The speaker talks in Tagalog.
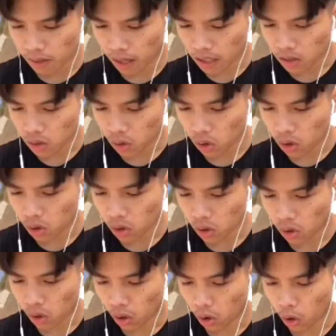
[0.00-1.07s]
Mga tol,
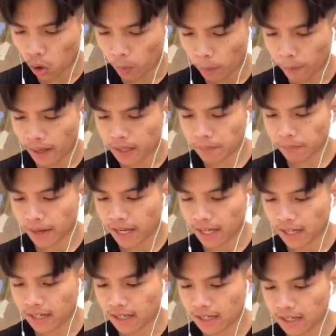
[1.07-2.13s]
open mic.
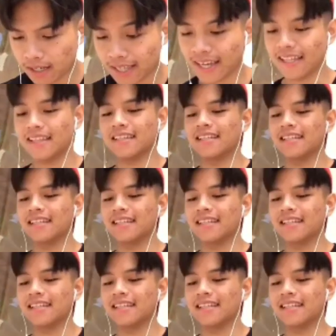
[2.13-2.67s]
Yan.